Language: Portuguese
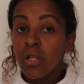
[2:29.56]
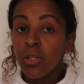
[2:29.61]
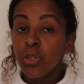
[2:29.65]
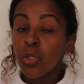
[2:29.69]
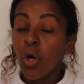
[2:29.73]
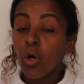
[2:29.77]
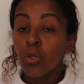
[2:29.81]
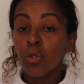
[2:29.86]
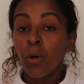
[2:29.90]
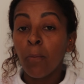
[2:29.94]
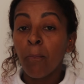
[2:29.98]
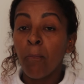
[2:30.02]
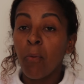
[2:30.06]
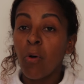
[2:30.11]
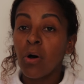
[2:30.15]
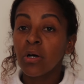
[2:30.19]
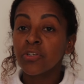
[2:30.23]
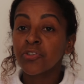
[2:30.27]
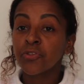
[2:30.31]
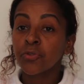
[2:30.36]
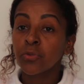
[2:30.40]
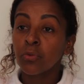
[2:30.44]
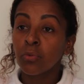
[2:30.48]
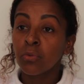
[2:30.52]
Não, não
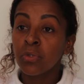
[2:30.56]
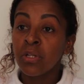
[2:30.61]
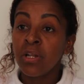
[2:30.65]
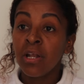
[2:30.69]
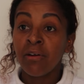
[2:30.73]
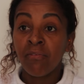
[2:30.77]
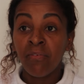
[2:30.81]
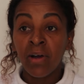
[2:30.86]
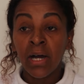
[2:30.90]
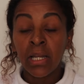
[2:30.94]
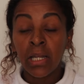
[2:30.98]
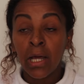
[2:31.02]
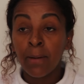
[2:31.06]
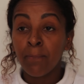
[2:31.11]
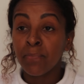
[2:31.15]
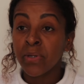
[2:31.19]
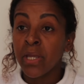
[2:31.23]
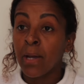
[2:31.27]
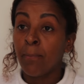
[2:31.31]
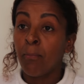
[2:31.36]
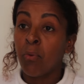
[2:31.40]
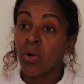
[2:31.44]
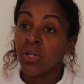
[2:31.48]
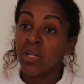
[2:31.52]
posso levar lá
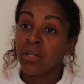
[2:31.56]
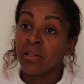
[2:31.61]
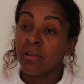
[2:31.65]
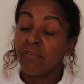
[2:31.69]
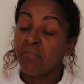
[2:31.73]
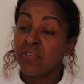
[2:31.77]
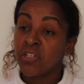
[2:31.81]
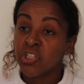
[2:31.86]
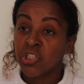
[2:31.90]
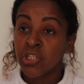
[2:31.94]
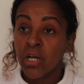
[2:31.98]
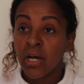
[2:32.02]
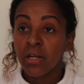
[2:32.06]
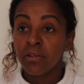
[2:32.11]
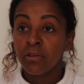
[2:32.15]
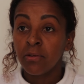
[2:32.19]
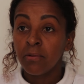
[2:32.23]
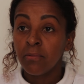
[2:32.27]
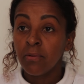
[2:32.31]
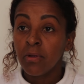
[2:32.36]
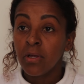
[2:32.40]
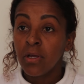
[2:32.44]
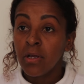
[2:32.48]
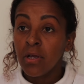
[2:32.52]
porque a porta está fechada.
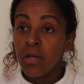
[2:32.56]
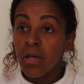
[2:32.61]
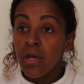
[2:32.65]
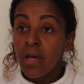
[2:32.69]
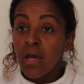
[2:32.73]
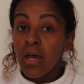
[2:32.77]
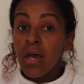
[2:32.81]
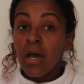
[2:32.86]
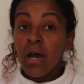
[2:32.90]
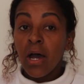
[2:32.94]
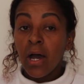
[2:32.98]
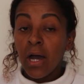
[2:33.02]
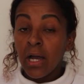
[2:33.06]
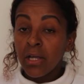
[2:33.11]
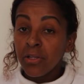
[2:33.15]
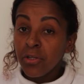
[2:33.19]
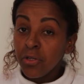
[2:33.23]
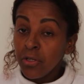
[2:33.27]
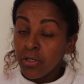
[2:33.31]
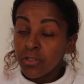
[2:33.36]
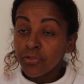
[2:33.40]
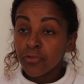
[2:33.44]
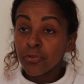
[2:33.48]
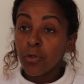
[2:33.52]
Aí
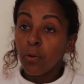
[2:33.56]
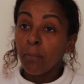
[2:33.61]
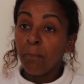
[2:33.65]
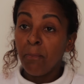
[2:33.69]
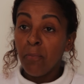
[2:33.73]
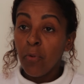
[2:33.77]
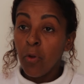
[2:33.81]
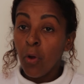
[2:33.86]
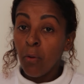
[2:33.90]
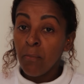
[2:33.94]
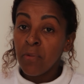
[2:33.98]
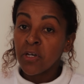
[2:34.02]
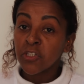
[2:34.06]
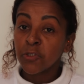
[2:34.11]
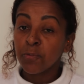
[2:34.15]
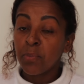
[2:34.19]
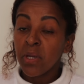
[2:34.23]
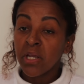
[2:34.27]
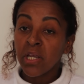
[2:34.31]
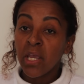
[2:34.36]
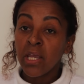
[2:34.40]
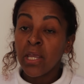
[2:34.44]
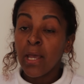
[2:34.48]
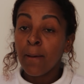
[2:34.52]
nisso eu, eu me
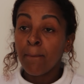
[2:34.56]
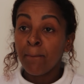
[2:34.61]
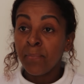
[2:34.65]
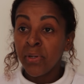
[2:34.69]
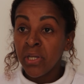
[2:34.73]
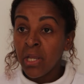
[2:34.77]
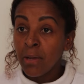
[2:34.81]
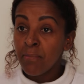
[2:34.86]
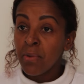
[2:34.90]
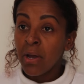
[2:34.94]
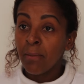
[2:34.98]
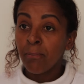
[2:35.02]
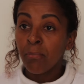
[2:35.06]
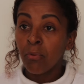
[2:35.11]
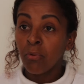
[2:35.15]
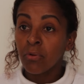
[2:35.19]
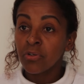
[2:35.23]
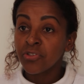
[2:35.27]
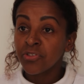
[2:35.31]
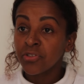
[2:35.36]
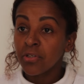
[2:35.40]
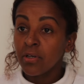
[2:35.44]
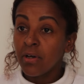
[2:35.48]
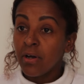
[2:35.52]
peguei, abri a minha
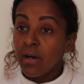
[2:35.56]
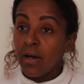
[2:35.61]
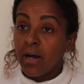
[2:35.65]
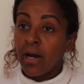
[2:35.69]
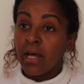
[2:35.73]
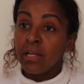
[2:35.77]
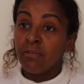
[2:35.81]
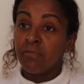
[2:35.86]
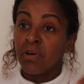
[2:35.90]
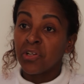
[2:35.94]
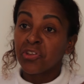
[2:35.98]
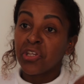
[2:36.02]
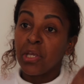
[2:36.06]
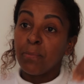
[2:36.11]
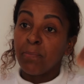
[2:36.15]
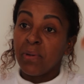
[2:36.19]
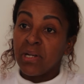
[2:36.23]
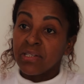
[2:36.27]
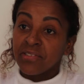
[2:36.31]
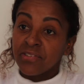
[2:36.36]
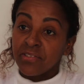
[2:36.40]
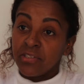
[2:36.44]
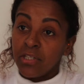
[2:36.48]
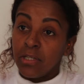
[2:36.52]
bolsa, a levantei
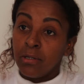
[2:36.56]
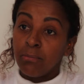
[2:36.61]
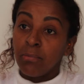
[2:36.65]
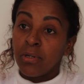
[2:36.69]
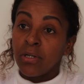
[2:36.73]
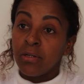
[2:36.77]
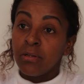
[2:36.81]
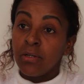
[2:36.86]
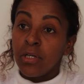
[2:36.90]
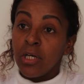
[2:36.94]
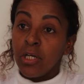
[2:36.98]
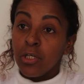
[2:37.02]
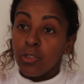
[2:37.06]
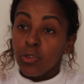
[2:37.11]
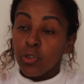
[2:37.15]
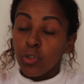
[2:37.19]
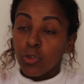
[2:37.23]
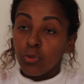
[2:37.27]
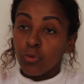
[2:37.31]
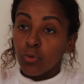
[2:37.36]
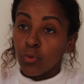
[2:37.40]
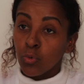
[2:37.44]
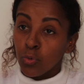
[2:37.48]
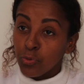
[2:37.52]
para cima,
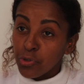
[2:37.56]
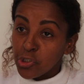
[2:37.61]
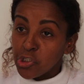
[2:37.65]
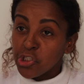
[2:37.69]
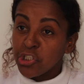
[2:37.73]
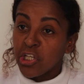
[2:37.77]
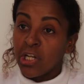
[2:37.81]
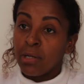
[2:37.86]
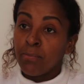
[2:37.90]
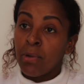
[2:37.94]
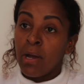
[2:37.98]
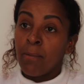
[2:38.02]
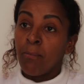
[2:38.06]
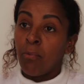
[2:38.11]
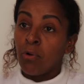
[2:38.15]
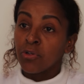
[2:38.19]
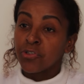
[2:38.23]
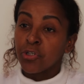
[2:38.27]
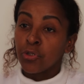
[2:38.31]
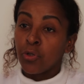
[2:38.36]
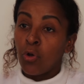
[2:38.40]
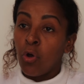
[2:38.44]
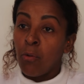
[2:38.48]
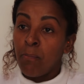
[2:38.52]
tudo que tinha na minha
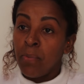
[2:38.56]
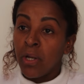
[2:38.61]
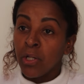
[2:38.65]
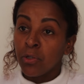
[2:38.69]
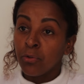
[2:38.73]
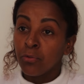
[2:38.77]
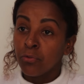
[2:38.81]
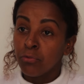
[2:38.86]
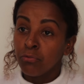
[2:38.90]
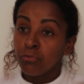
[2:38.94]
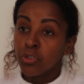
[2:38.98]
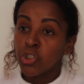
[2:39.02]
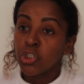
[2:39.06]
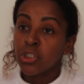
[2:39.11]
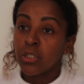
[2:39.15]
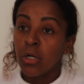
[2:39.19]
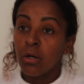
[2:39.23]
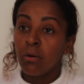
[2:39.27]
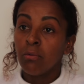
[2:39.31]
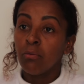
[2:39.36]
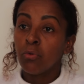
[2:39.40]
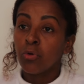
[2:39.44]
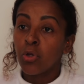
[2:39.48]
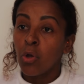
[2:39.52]
bolsa eu derrubei tudo no
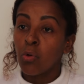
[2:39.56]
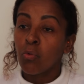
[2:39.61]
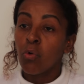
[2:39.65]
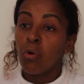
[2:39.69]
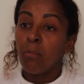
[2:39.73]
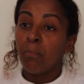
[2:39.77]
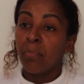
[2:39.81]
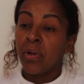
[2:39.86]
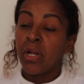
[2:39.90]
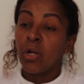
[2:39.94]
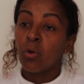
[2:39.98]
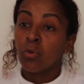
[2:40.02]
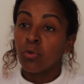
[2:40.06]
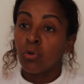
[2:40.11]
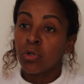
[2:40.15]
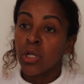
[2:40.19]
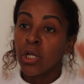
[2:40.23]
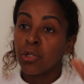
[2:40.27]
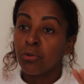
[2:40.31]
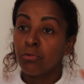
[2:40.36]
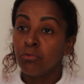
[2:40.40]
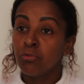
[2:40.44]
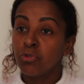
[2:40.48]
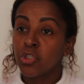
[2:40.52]
chão, o que eu comprei,
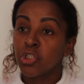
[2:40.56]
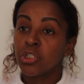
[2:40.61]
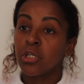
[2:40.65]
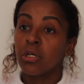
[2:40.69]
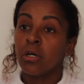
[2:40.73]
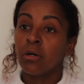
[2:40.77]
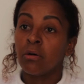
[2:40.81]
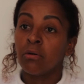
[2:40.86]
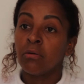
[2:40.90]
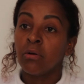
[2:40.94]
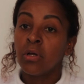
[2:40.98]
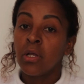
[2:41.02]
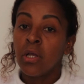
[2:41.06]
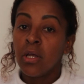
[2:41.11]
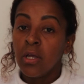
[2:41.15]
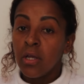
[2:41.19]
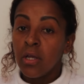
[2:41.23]
coloquei tudo no chão